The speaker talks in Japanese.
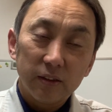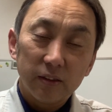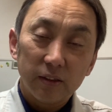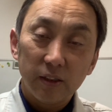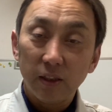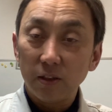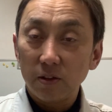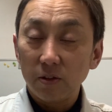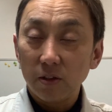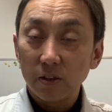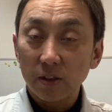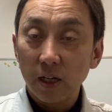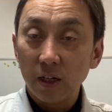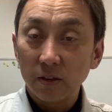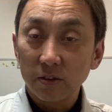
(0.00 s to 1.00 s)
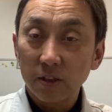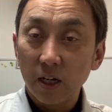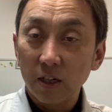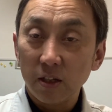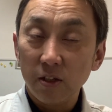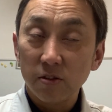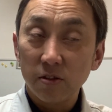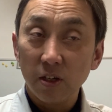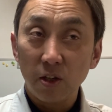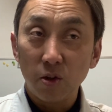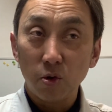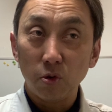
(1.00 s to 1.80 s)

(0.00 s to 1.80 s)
で参参議院選挙